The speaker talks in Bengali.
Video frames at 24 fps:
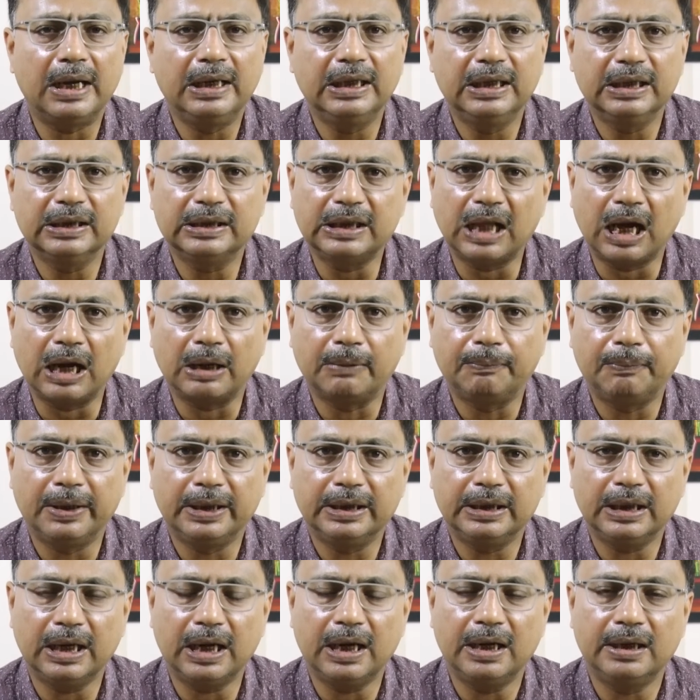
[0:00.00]
বাইরে
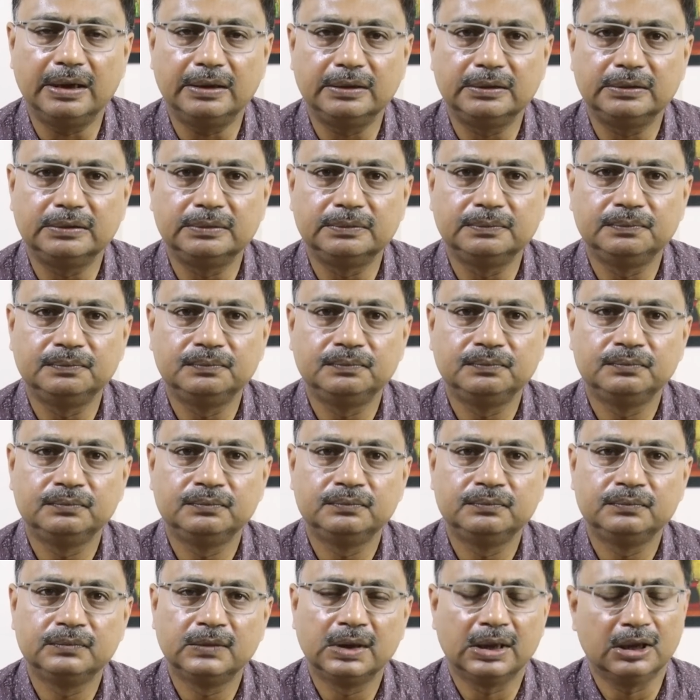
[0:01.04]
থাকবেন না
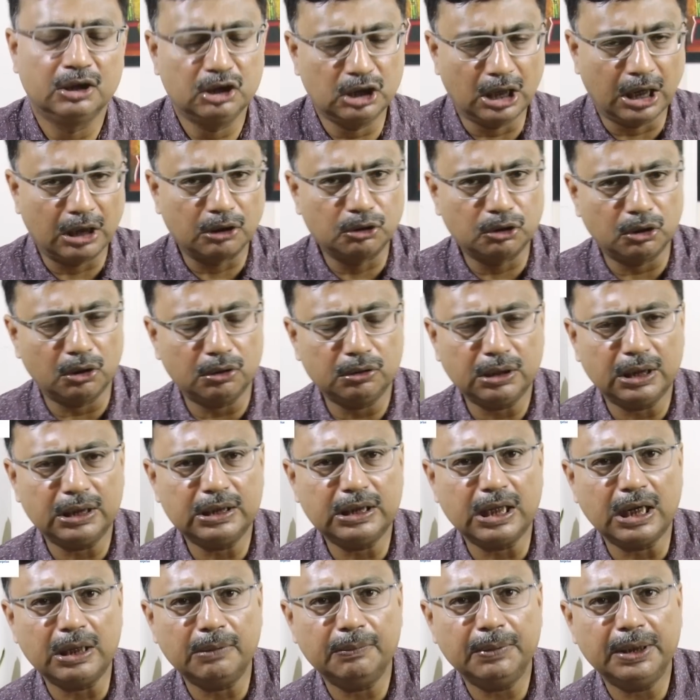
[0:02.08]
সাংসদরা
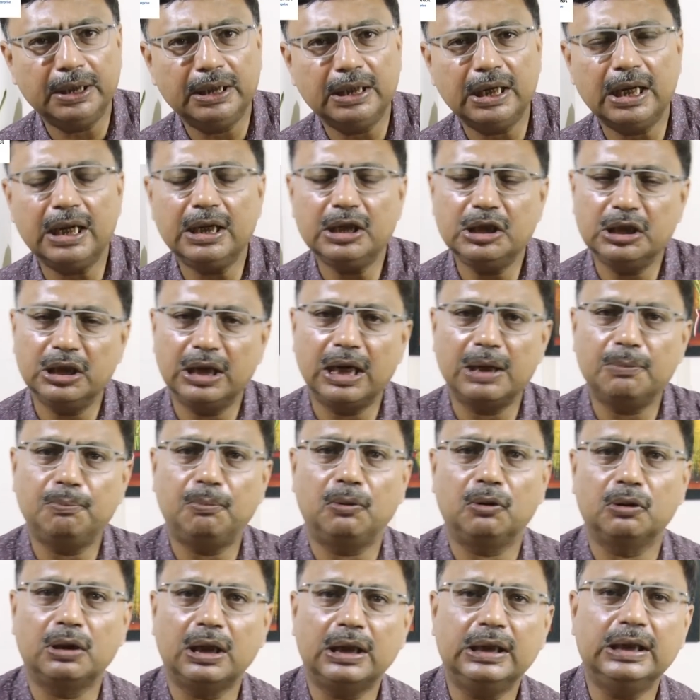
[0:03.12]
থাকবেন না জেলার
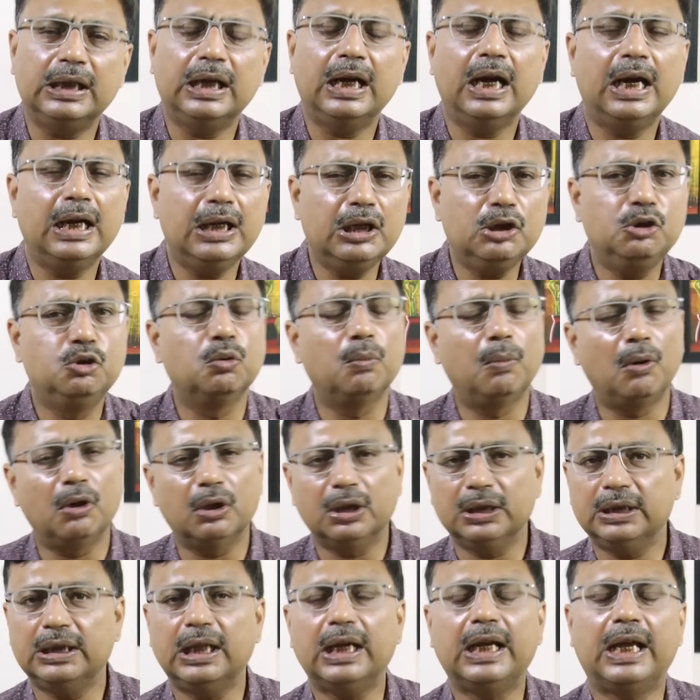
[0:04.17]
পদাধিকারী যুব
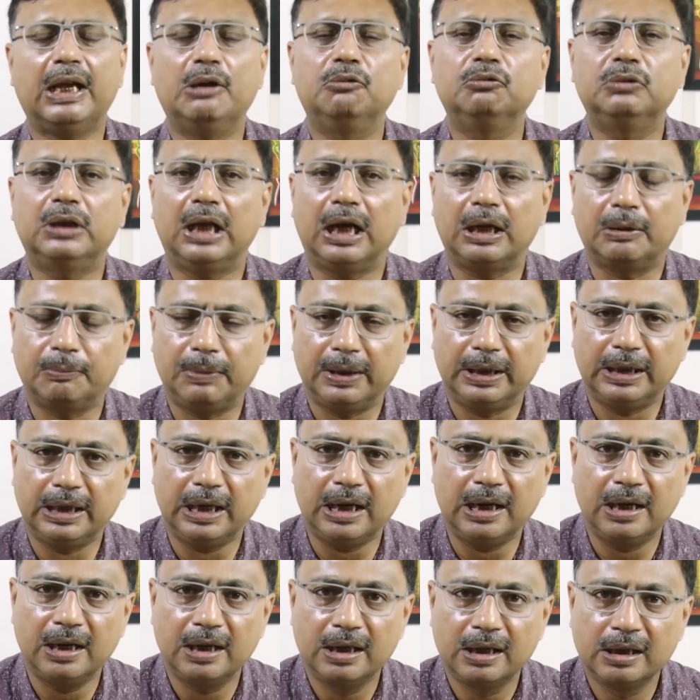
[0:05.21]
নেতা কেউ থাকবেন
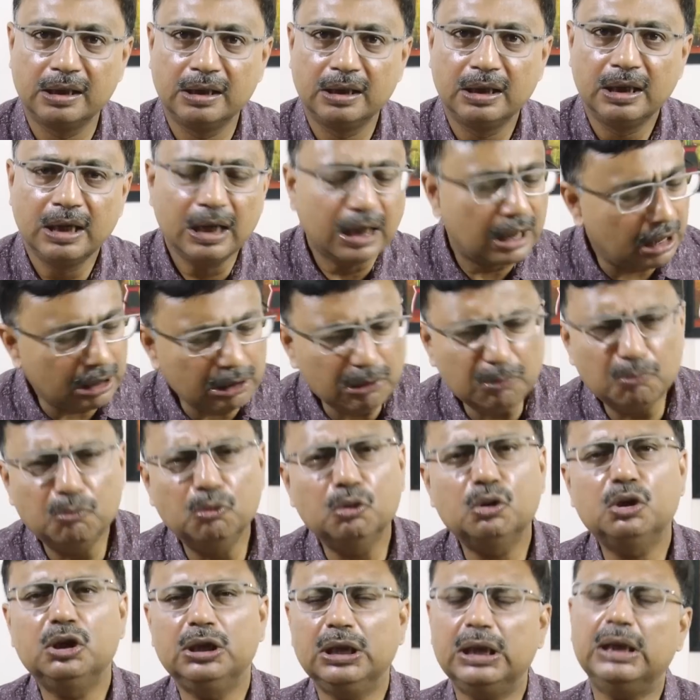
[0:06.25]
না কারণ
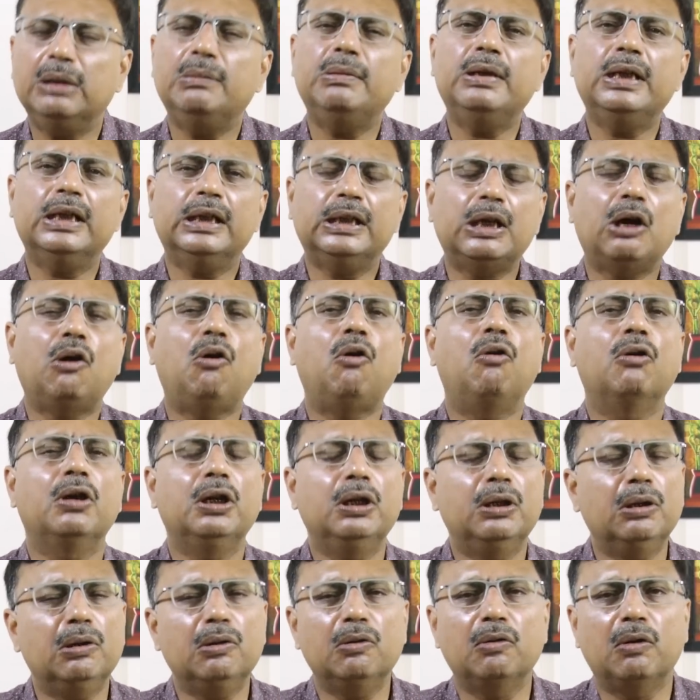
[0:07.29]
মুর্শিদাবাদ একটা
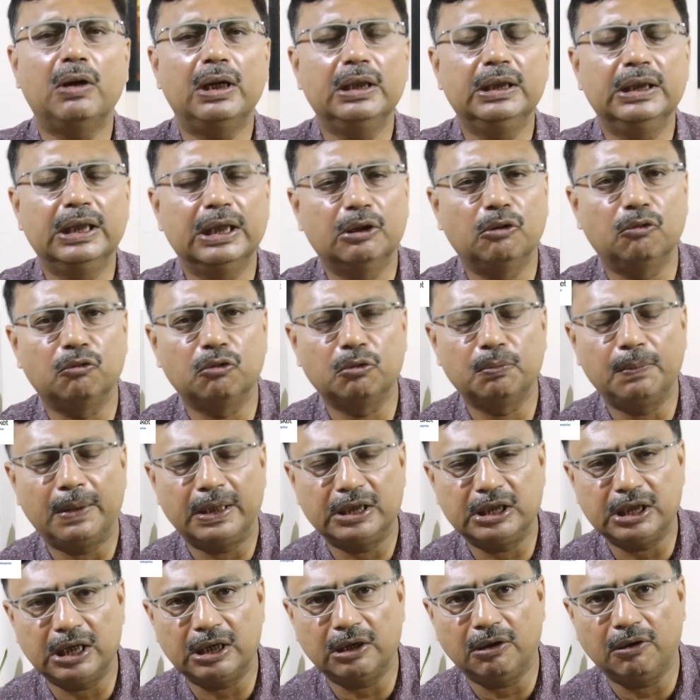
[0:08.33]
করিডর ওখান দিয়ে গরু
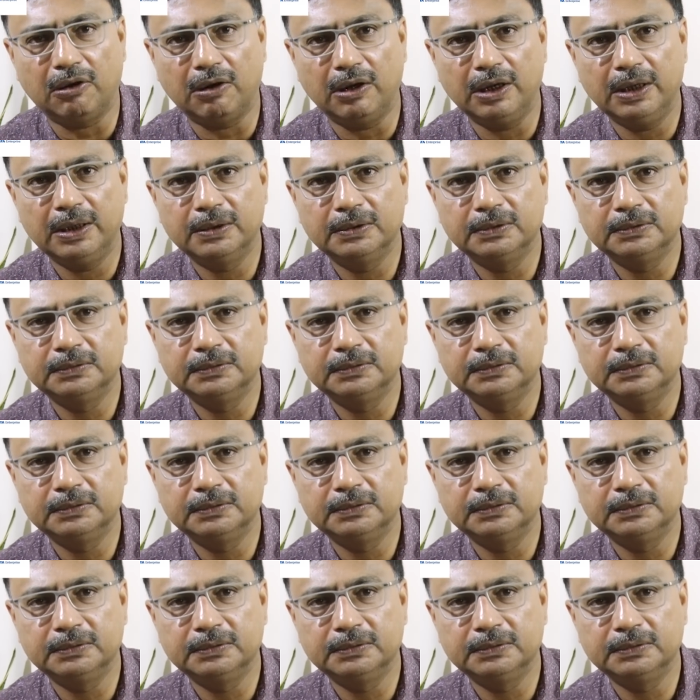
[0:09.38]
পাচার হয়